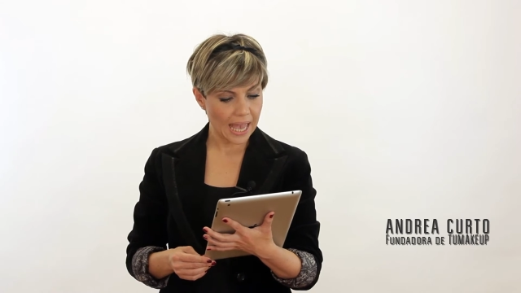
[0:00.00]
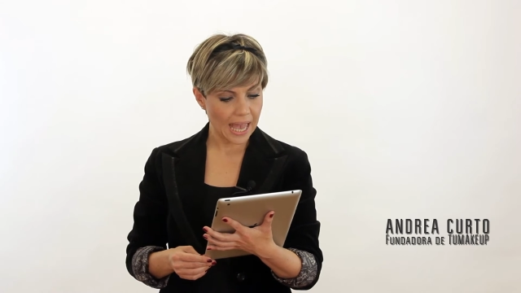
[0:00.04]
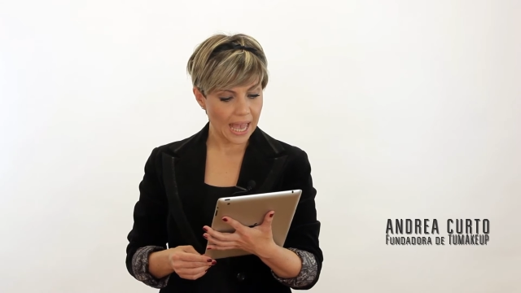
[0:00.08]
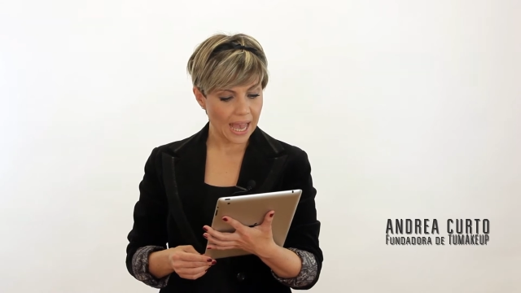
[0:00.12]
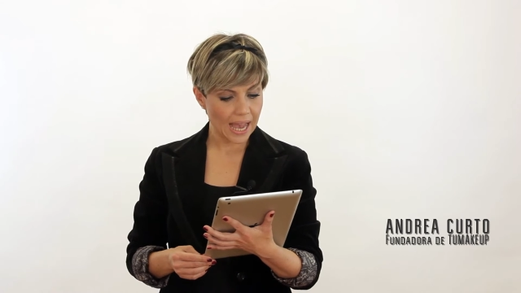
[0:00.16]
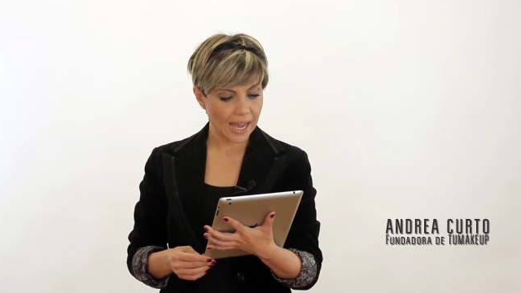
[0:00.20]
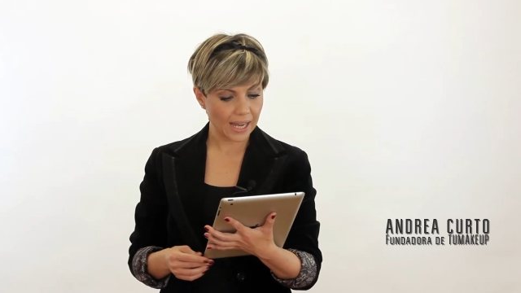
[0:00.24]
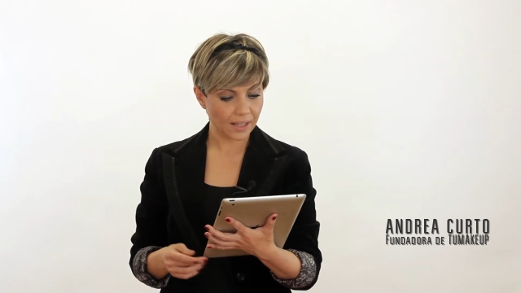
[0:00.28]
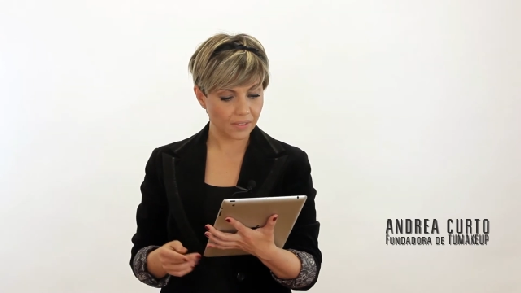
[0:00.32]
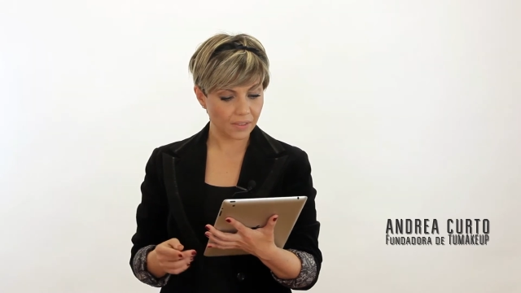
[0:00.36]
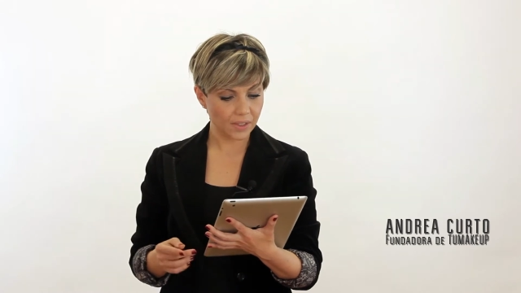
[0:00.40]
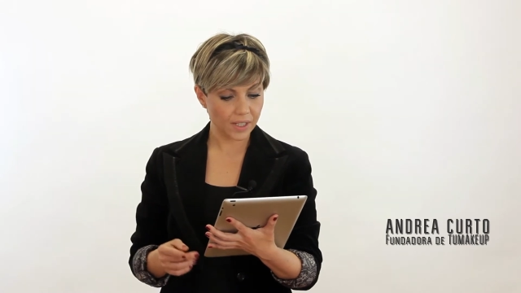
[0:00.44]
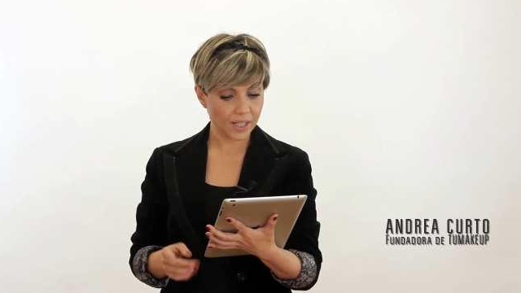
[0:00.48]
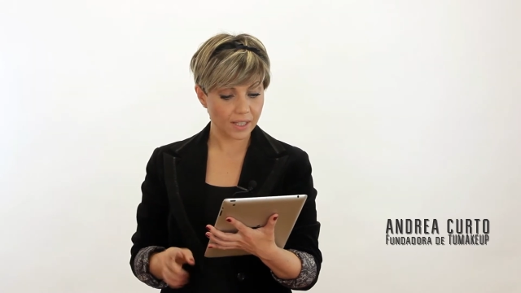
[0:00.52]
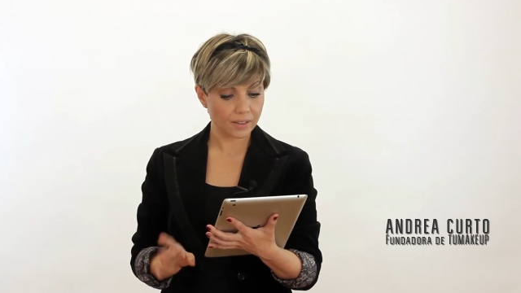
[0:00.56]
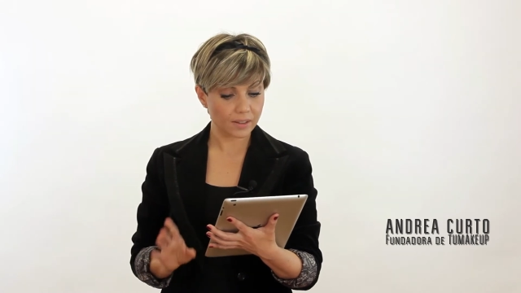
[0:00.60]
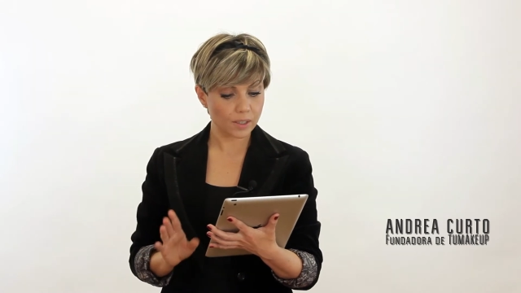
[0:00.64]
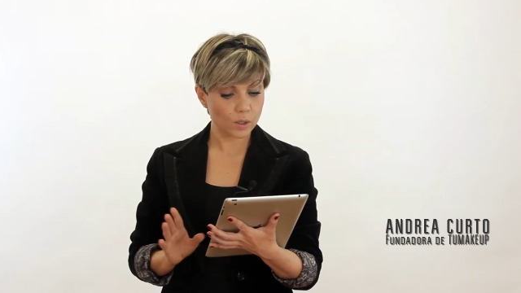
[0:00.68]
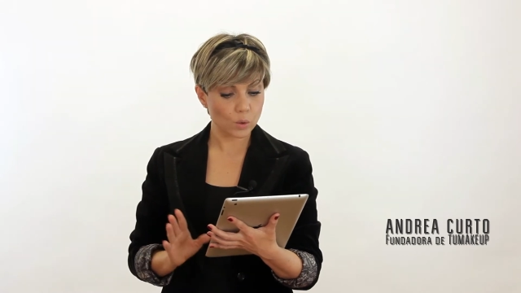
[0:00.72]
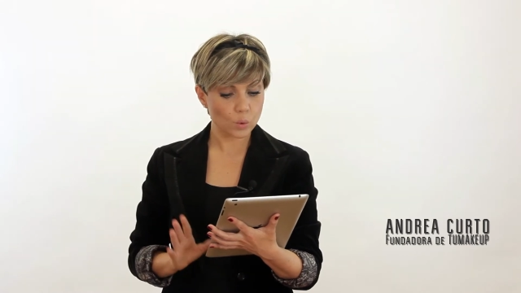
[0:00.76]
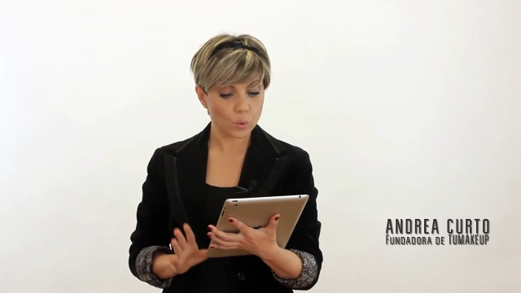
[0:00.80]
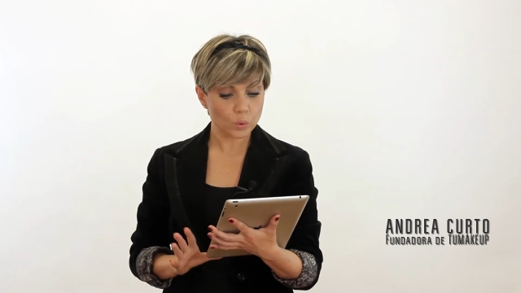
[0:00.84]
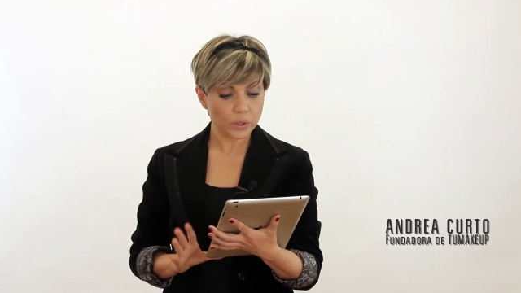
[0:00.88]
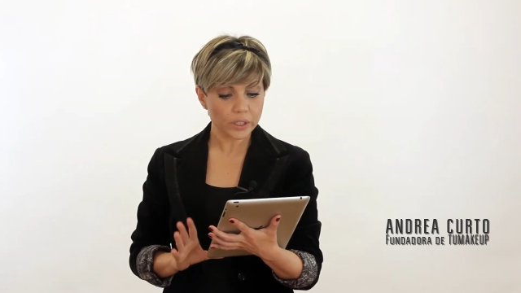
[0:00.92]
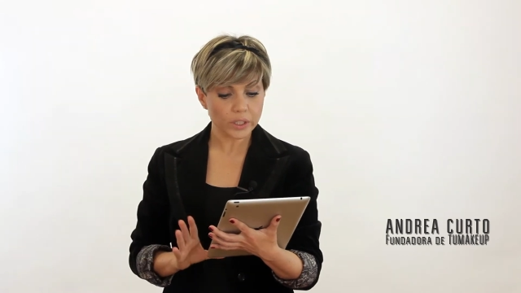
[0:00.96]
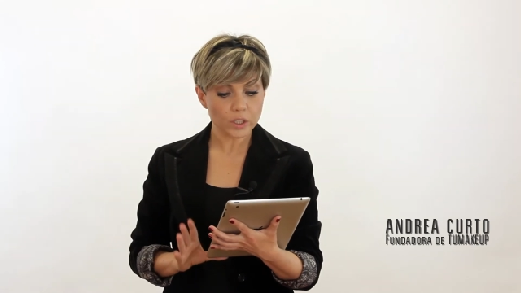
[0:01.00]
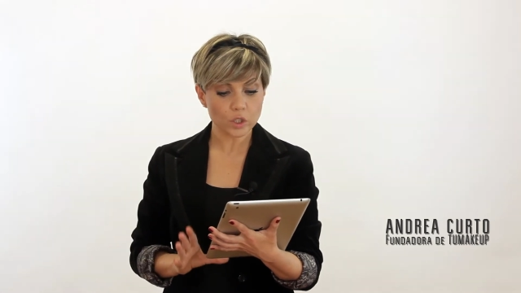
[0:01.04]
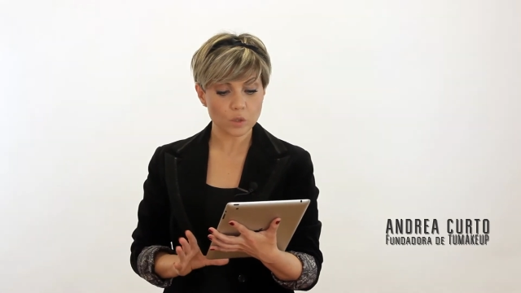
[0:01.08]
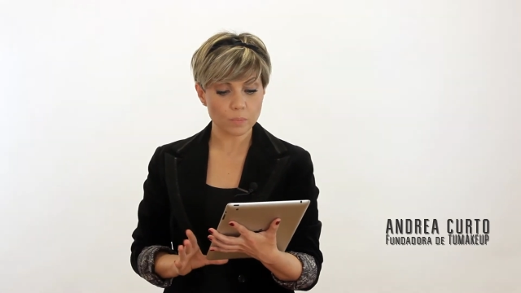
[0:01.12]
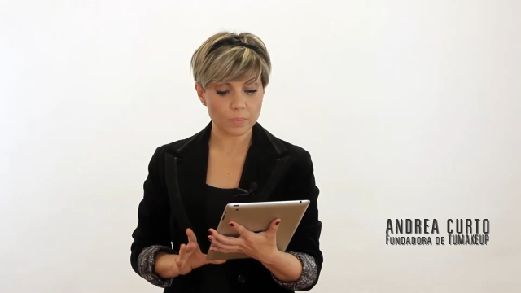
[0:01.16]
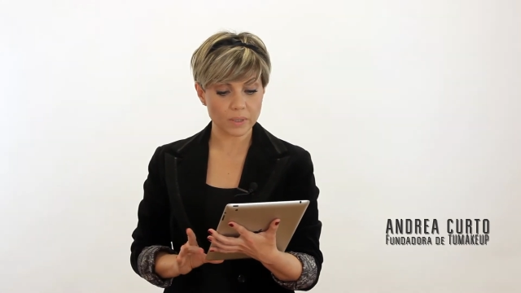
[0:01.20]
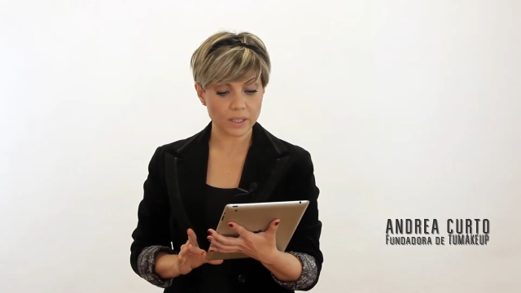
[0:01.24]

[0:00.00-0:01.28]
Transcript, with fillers: Andrea, tengo un niño